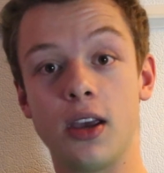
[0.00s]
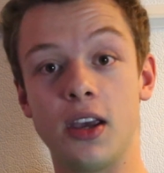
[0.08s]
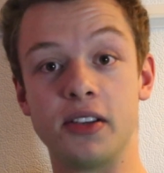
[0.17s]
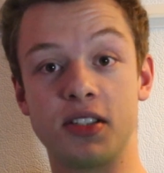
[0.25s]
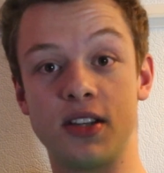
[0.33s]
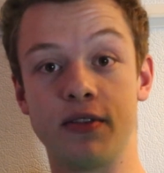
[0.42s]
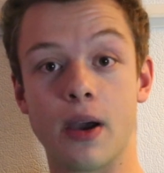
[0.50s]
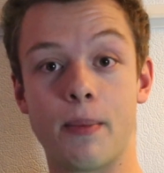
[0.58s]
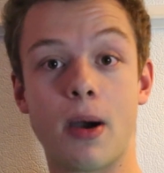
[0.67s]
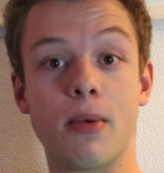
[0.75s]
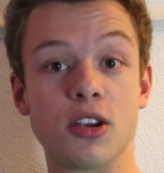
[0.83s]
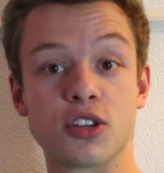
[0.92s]
Et s'il vient
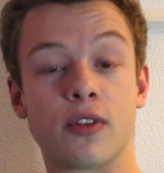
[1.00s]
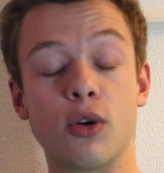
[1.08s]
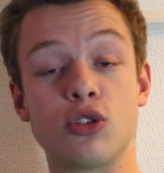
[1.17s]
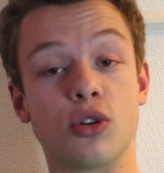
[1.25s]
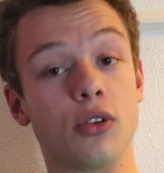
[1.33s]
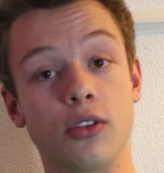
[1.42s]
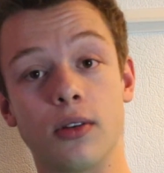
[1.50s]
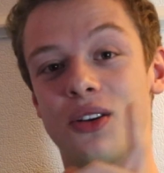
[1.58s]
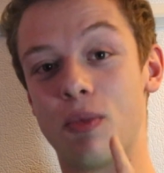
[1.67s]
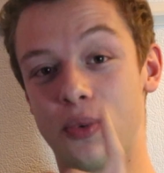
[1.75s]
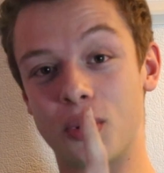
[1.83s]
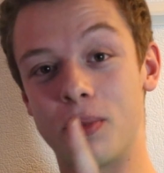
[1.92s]
pas, bah, je fais autre chose.
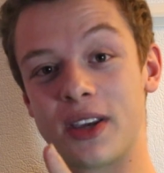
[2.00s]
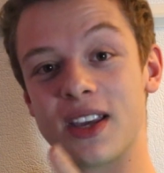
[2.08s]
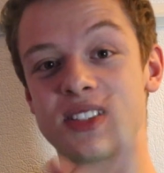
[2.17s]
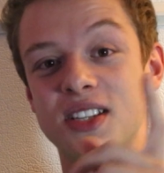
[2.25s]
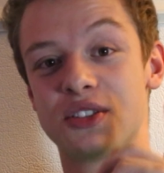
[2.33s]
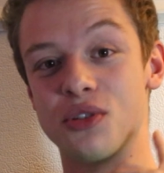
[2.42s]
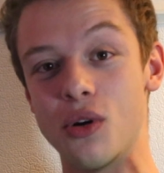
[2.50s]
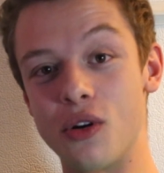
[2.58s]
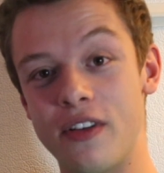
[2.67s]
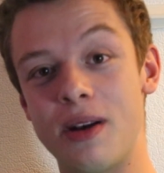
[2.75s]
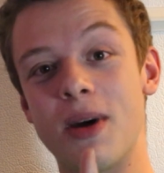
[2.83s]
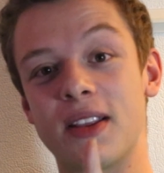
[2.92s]
Le plus compliqué, c'est de se
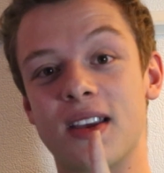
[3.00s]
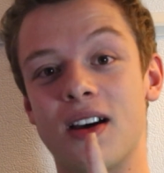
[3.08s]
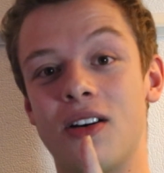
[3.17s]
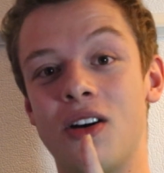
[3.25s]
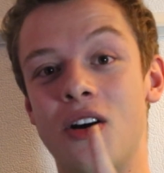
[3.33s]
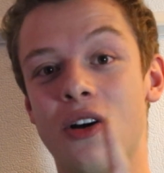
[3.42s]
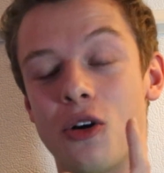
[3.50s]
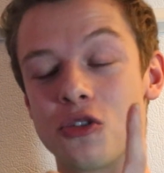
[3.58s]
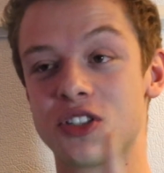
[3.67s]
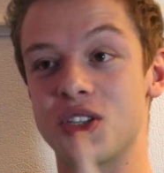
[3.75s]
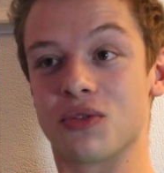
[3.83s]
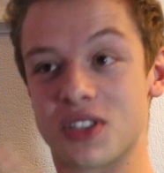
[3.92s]
lever le matin en
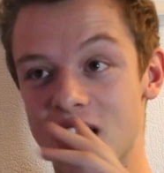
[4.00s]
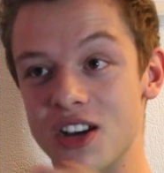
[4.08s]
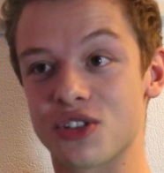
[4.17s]
se disant tiens,